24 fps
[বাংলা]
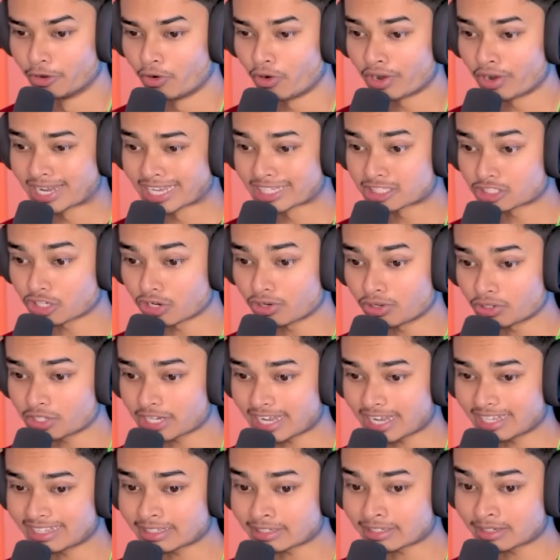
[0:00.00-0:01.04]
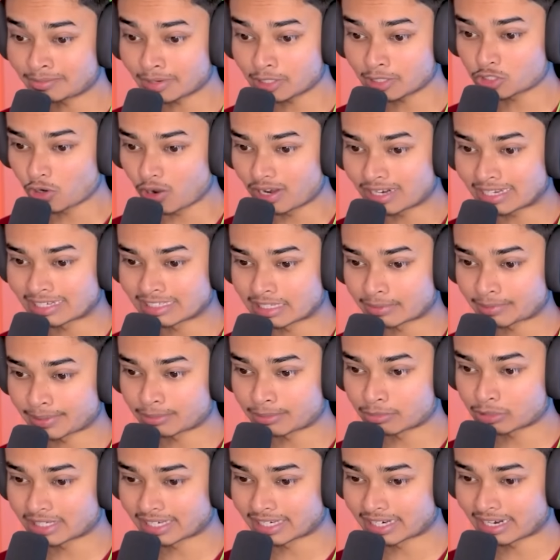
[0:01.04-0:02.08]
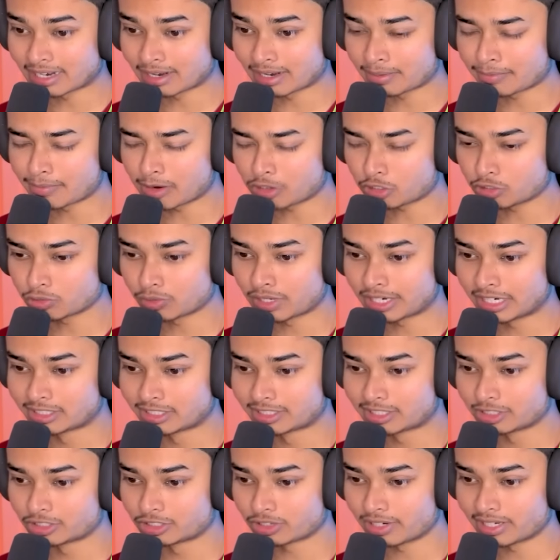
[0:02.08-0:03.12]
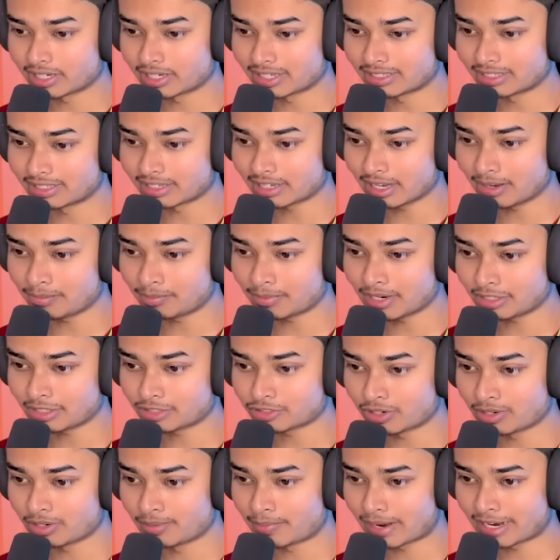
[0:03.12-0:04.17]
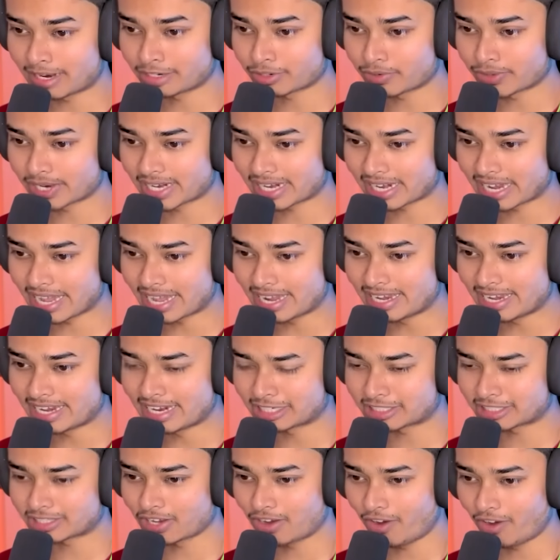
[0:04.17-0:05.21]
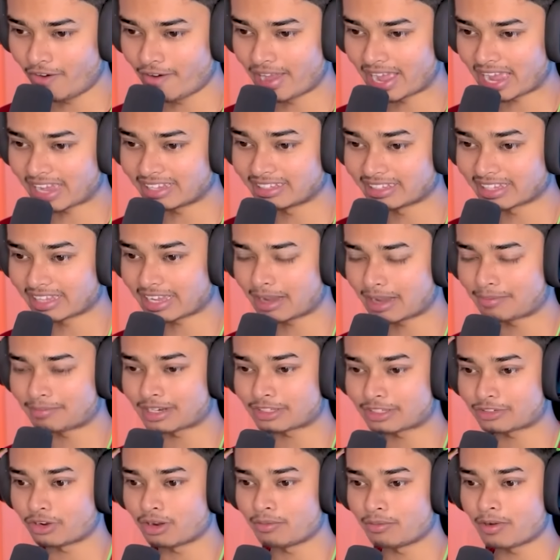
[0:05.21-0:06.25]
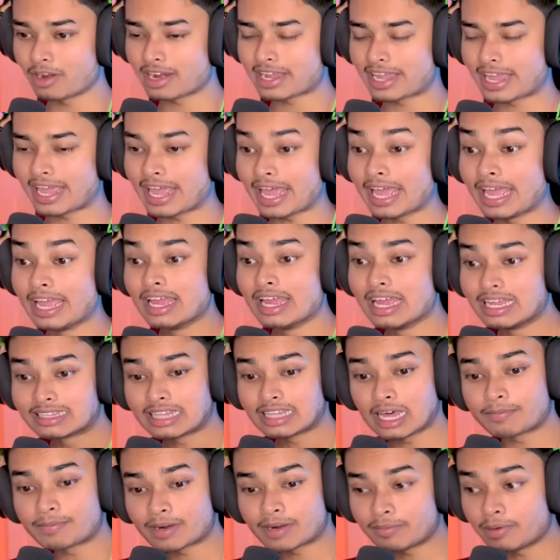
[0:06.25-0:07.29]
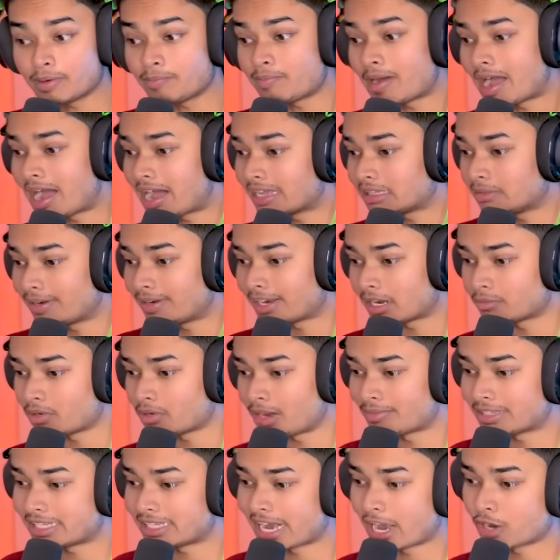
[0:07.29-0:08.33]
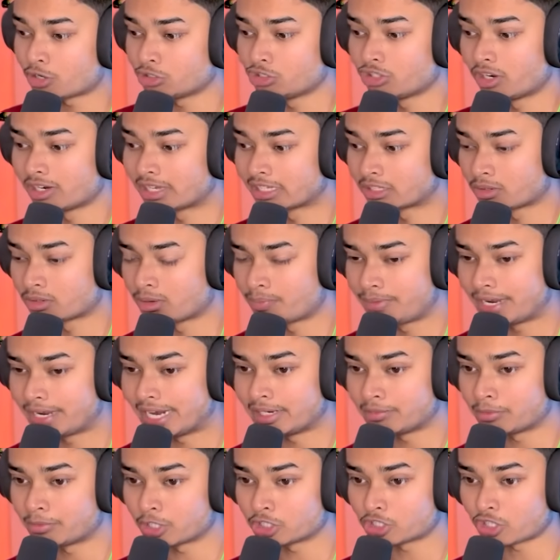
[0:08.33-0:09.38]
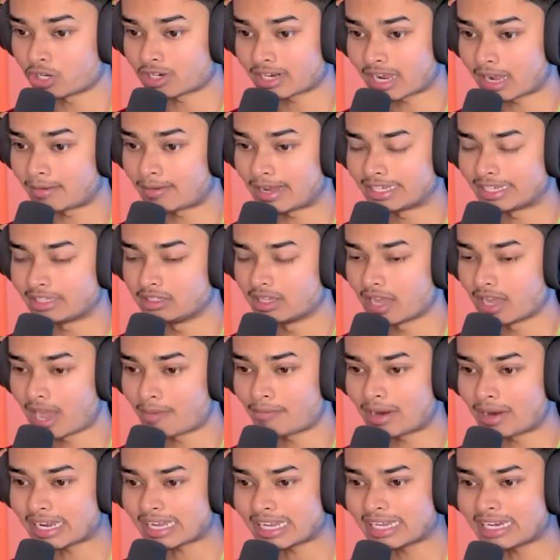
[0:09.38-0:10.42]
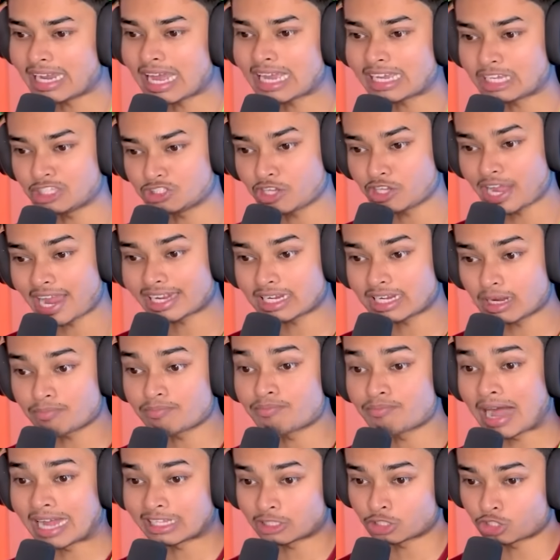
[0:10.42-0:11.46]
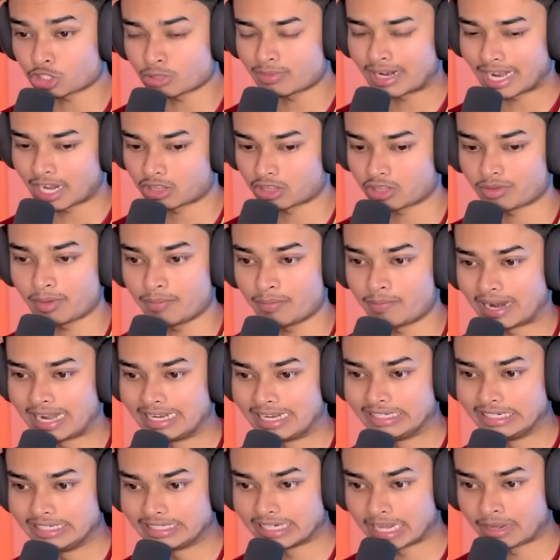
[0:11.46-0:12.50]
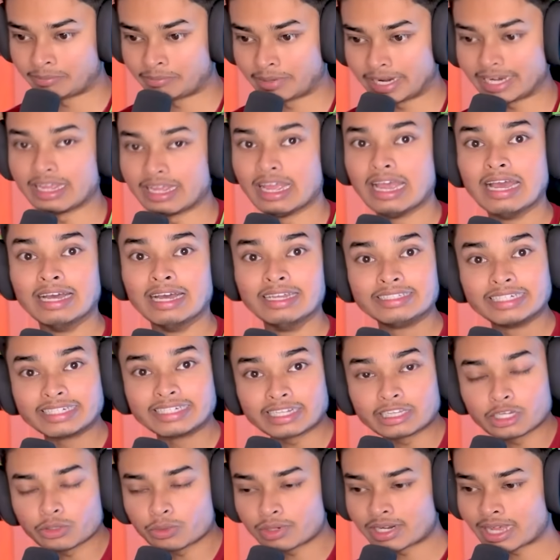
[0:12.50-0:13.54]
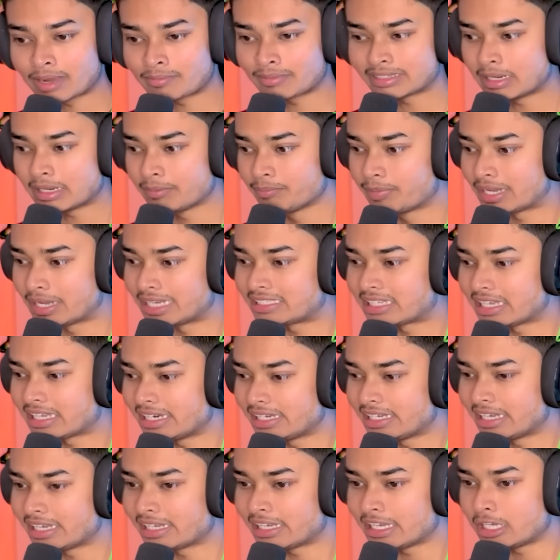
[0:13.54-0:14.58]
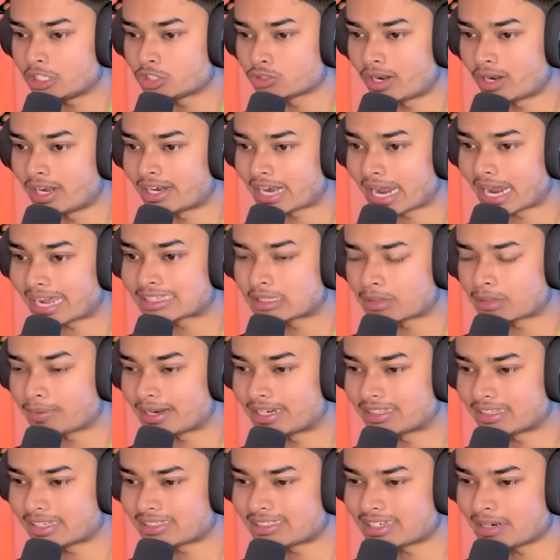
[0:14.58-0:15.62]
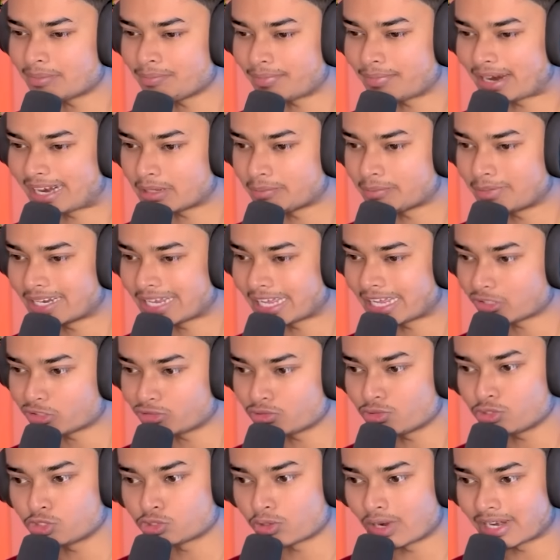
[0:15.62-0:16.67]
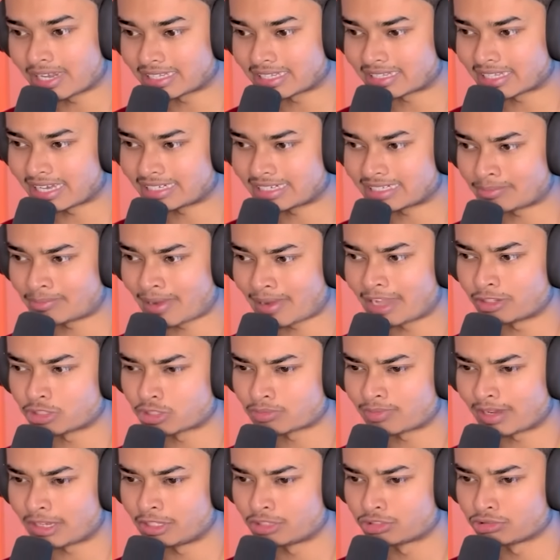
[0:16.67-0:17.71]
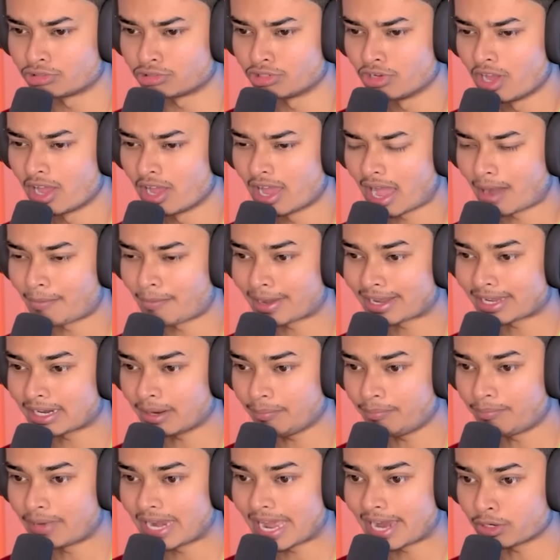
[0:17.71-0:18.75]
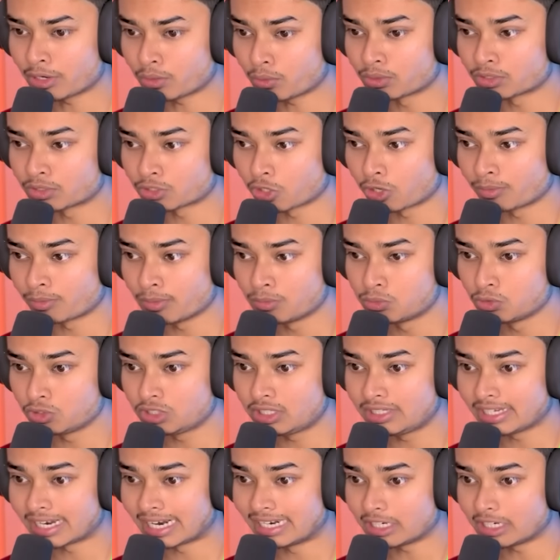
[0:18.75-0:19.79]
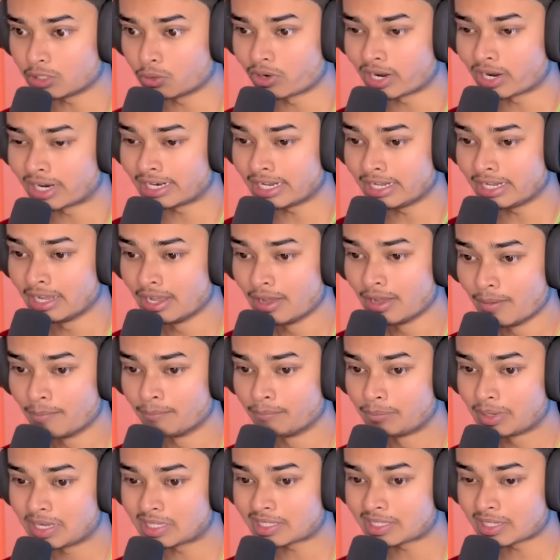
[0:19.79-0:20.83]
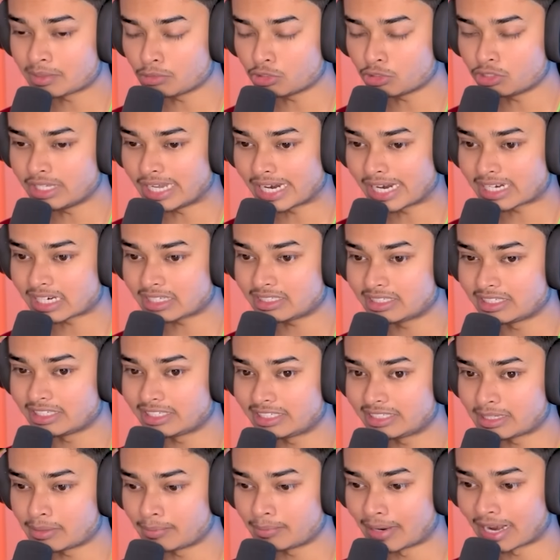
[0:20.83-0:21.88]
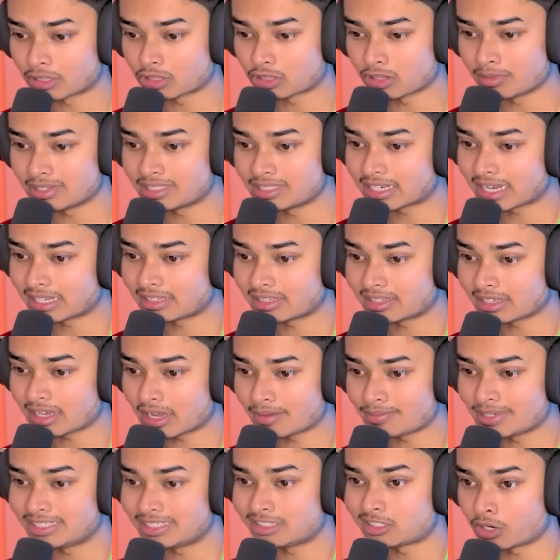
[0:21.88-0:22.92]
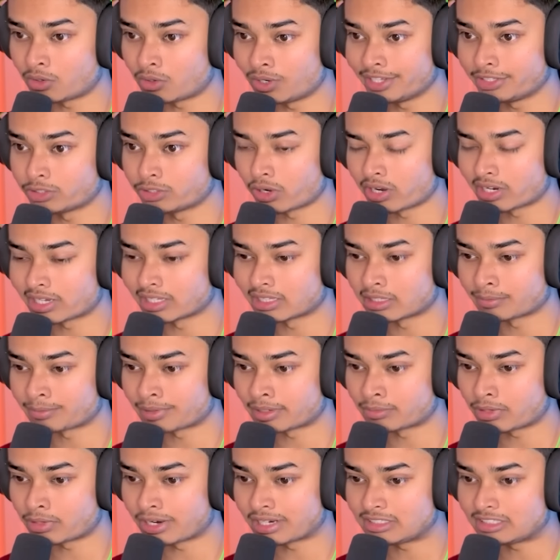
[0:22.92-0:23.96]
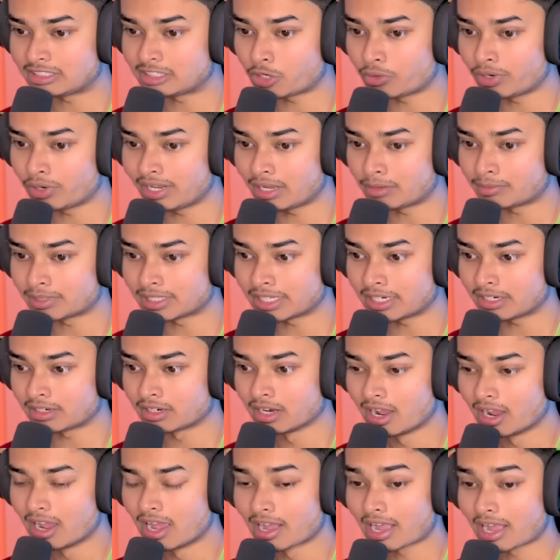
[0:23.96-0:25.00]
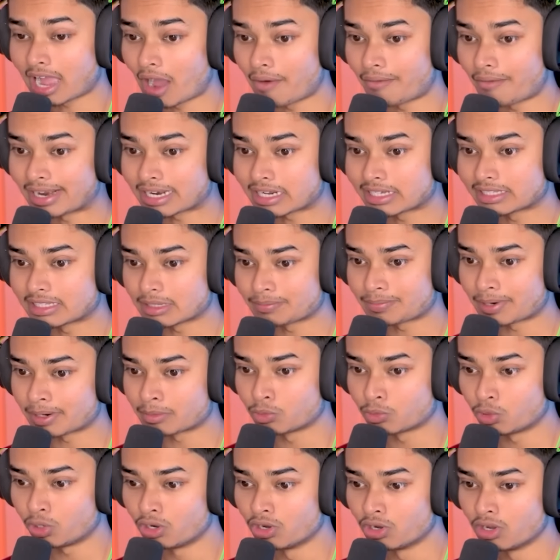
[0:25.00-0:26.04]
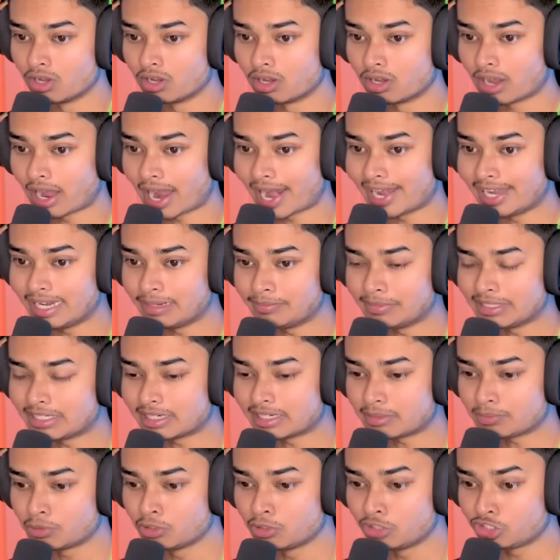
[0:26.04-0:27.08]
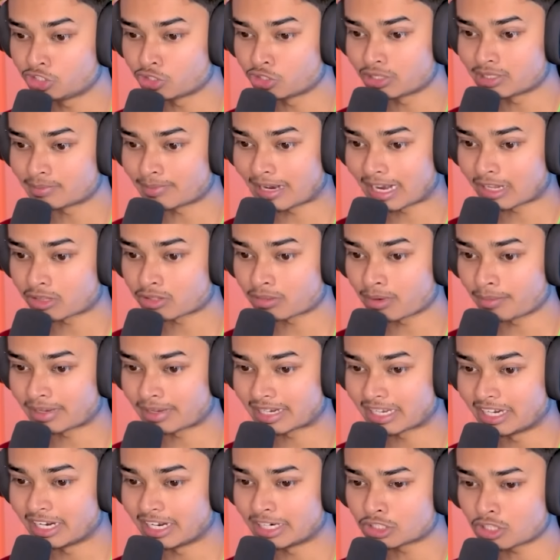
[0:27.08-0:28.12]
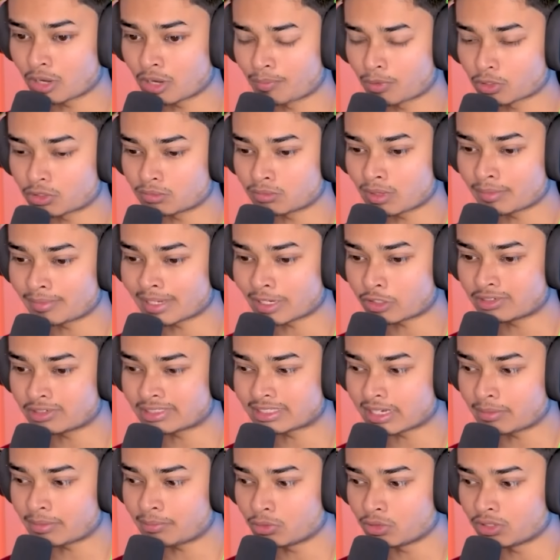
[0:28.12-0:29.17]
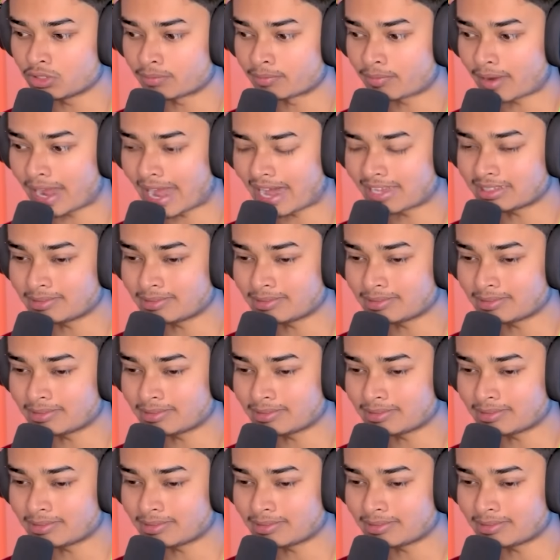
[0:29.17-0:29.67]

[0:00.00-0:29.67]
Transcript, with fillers: ওকে চলো যেখান থেকে আমরা জল খেতে পারবো সেখানে আমরা চলে এসেছি চলো এখান থেকে আমরা জল পান করে নেই লেটস গো এখান থেকে আমরা জল ফল খেয়ে তারপরে আমরা ভাত বানাবো আমাদের আরও জল খেতে হবে পেট ভরে জল খাওয়াই আমাকে না কিছু একটা পাত্র বানাতে হবে বালতি টাইপের যেটাতে করে আমাদের বেসে নিয়ে গিয়ে জল রাখতে পারি তাছাড়া আমি বারে বারে এত দূর জল খেতে আসি ফালতু ফালতু আমাকে না প্ল্যান করতে হবে বুদ্ধি খাটি ওখানে বেসের মধ্যে একটা সিস্টেম বানাতে হবে যেখান থেকে আমি ইচ্ছা হলে জল খেতে পারবো আর ইচ্ছা হলে আমাদের খাওয়ার খেতে পারবো আনলিমিটেড ফুড সোর্স বানাতে হবে আমাকে লেটস গো প্রথমে আমি এখন জায়গায় ভাত